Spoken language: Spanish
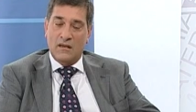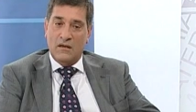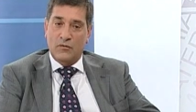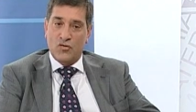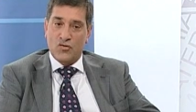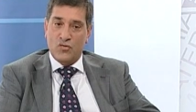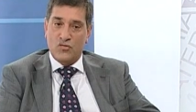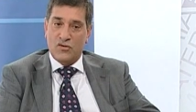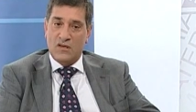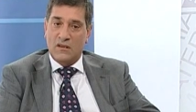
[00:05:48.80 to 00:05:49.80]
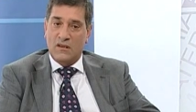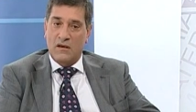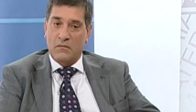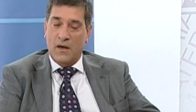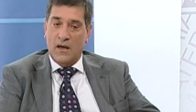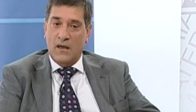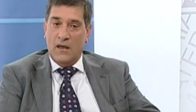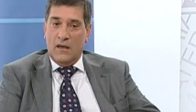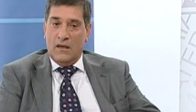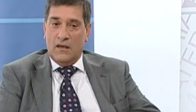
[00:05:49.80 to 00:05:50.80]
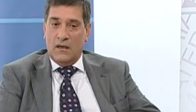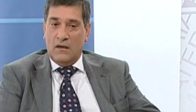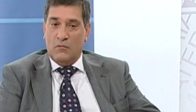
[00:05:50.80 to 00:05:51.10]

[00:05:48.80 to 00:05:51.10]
tenemos un sistema eh,